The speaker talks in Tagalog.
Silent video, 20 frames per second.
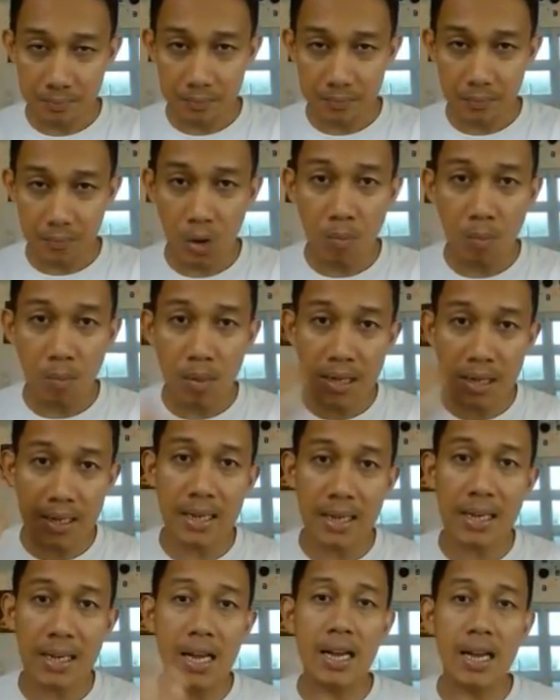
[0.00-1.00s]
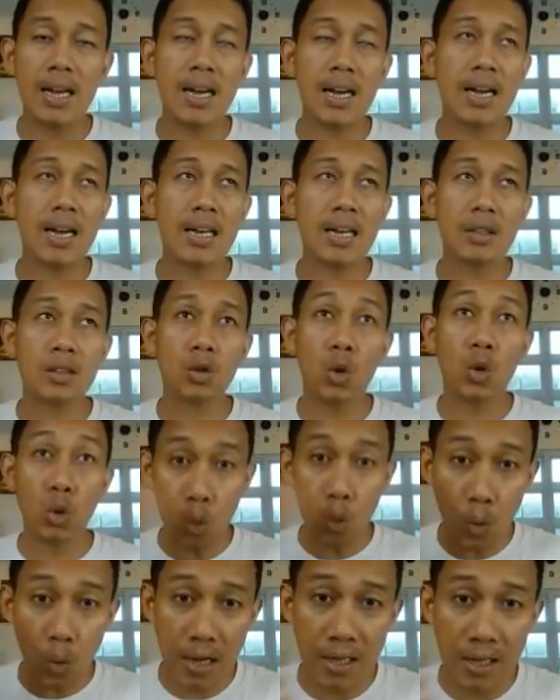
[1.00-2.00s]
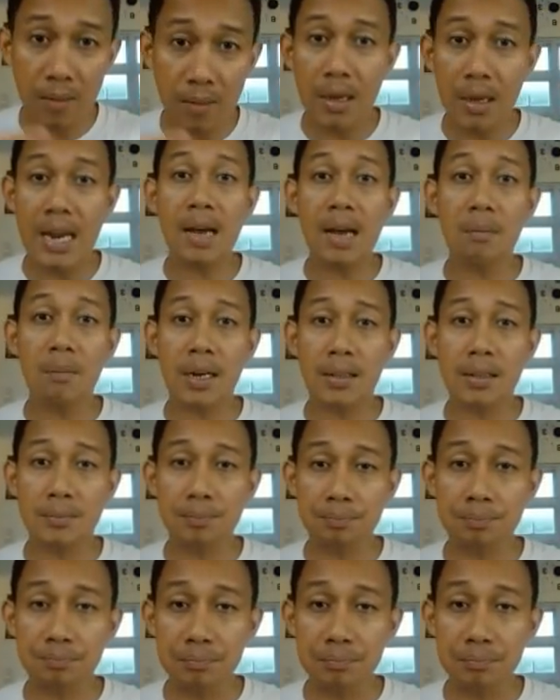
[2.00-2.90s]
kumbaga nakatutuwa na malaman